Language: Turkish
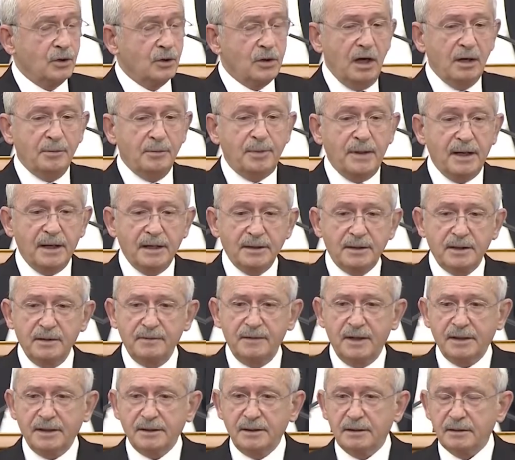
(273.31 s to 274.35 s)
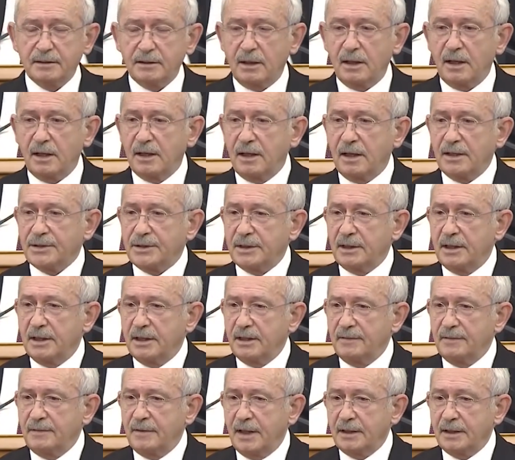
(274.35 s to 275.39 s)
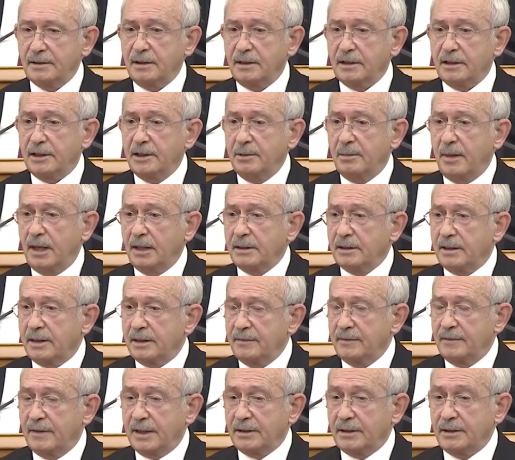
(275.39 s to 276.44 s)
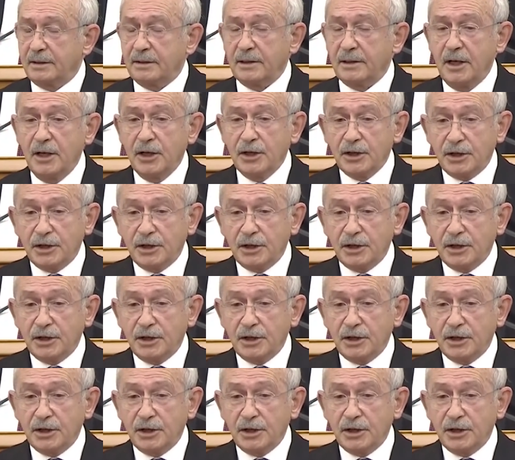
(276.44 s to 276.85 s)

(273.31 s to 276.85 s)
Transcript: Tank paleti verdin, arazileri verdin, limanları verdin.